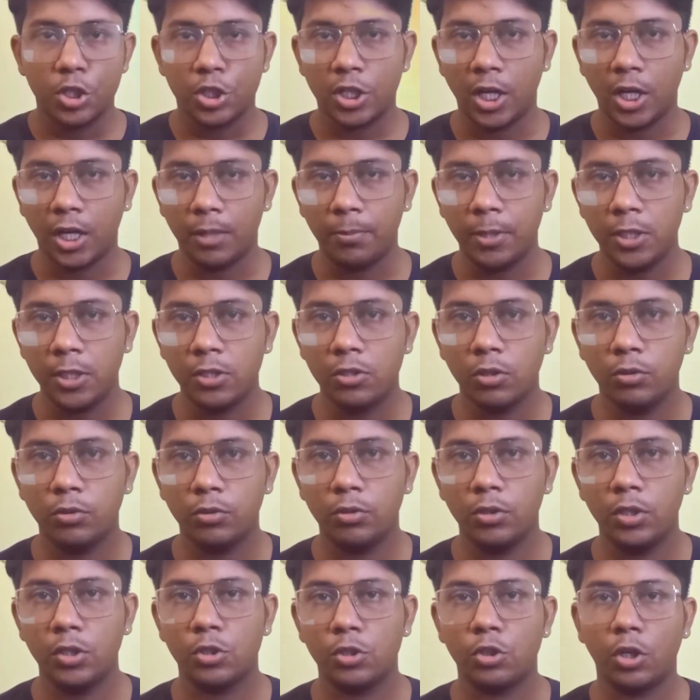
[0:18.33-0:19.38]
সারবান
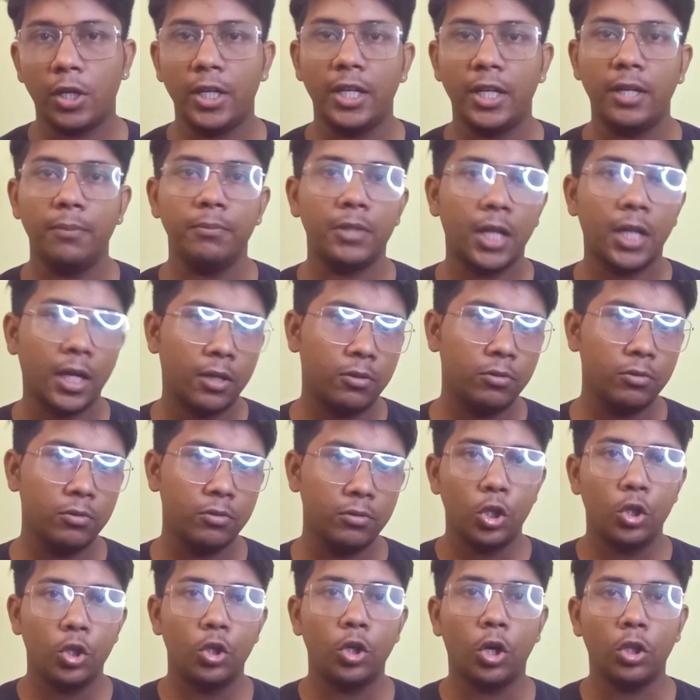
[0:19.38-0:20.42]
চৌধুরী জয়রাম ঠাকুর
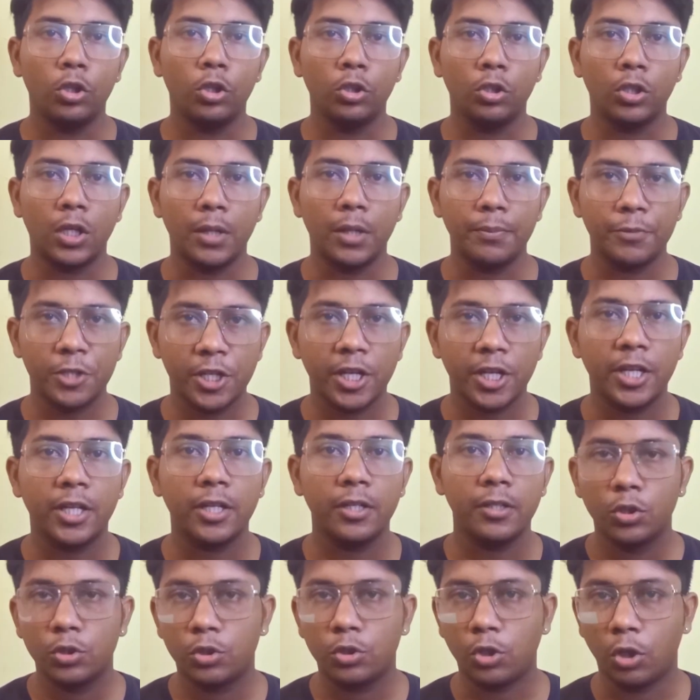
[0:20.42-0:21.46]
নন্দরাম সেন
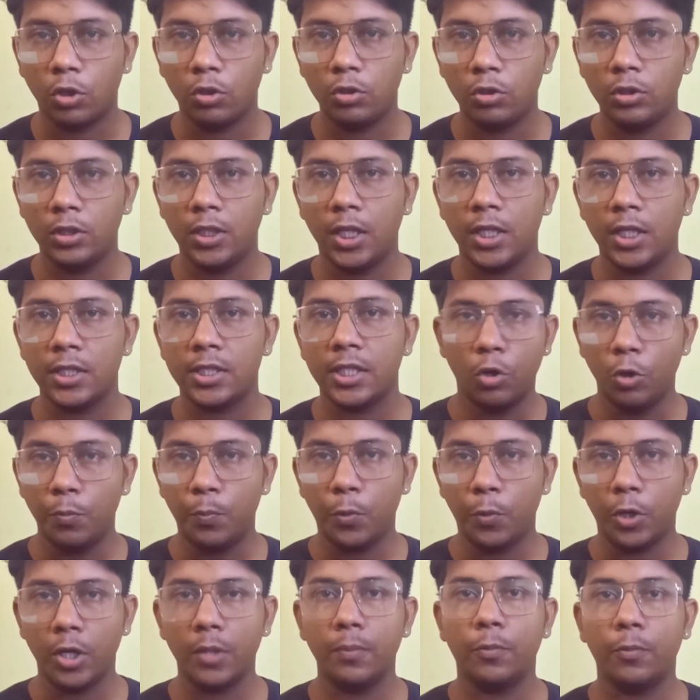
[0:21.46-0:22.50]
জগদ্দাস ও
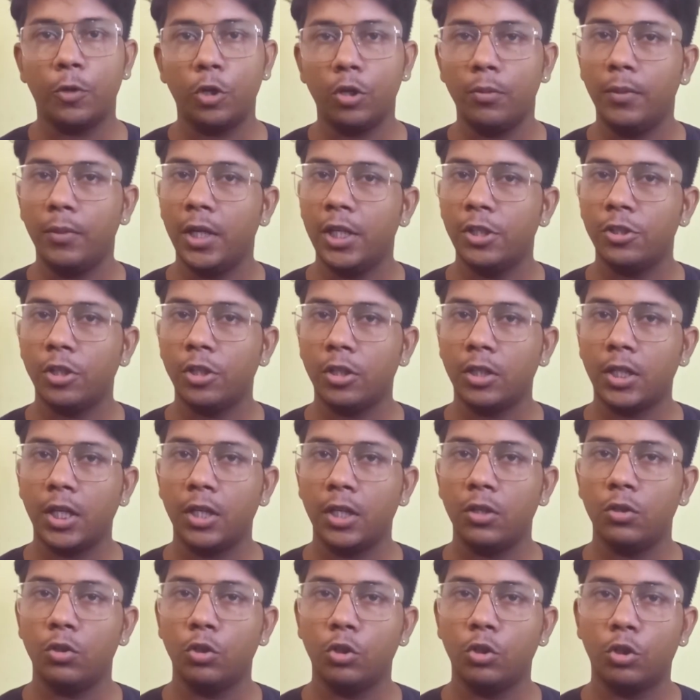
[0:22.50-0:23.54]
পরে বনমালী
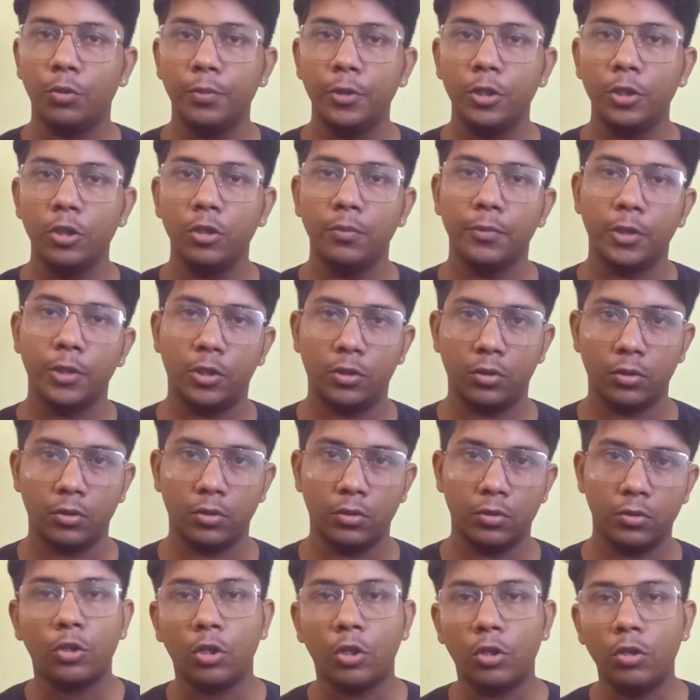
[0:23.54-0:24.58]
সরকার ও গোবিন্দ মিত্র
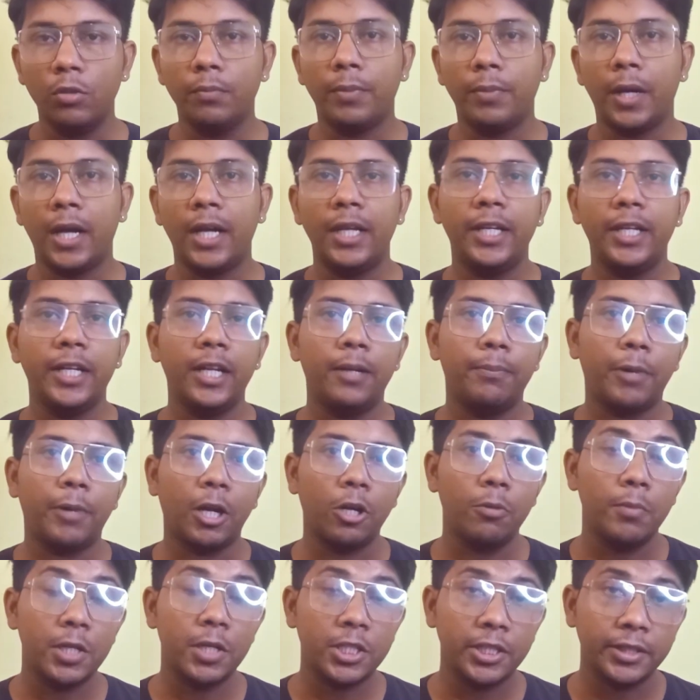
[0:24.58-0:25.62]
তখন বাঙালিরা
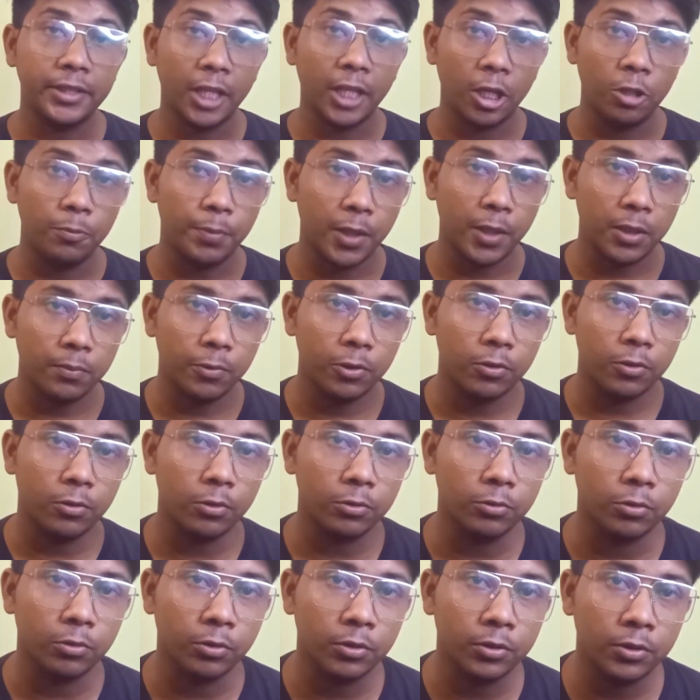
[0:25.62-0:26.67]
বারো মাসে তেরো পার্বণ
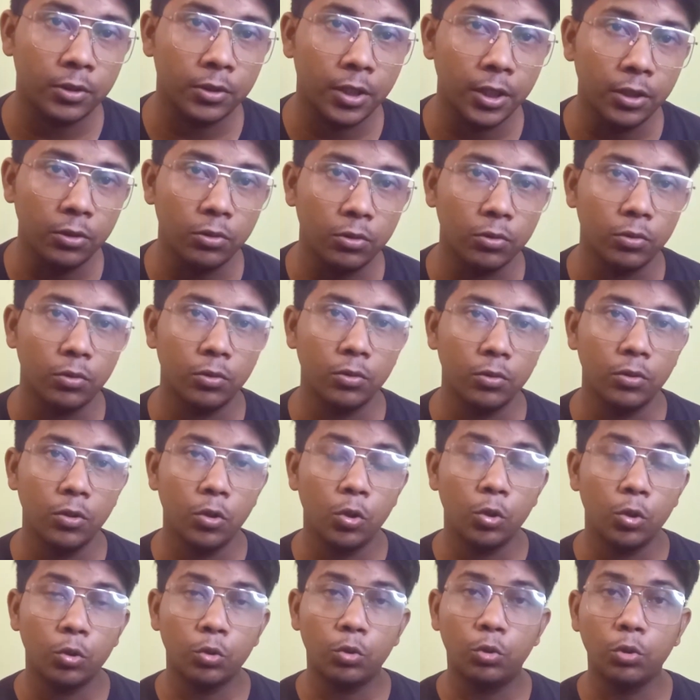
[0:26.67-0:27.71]
করত কিন্তু
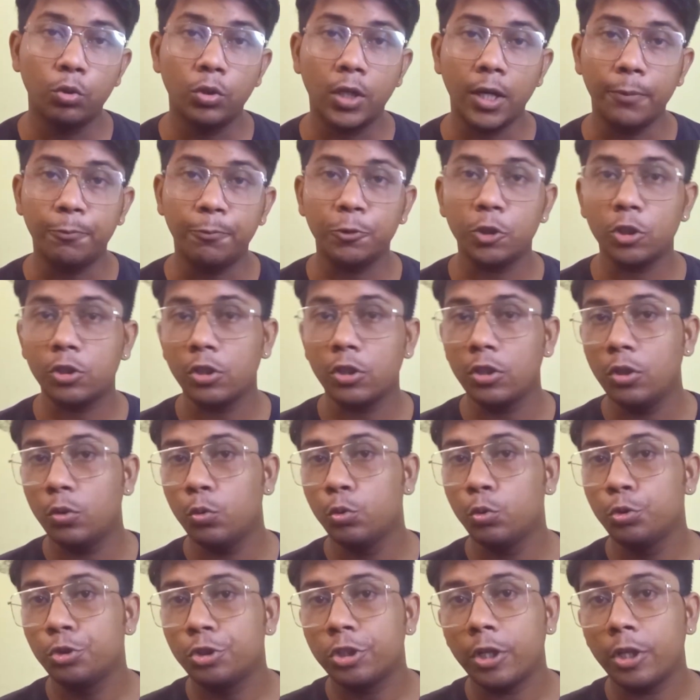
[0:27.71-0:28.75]
দুর্গাপুজো ছিল
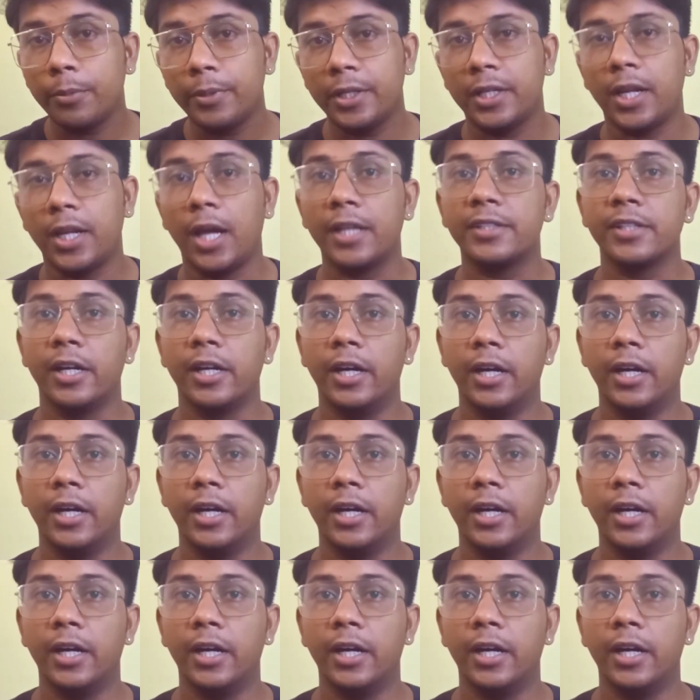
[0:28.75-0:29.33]
উৎসবের রাজা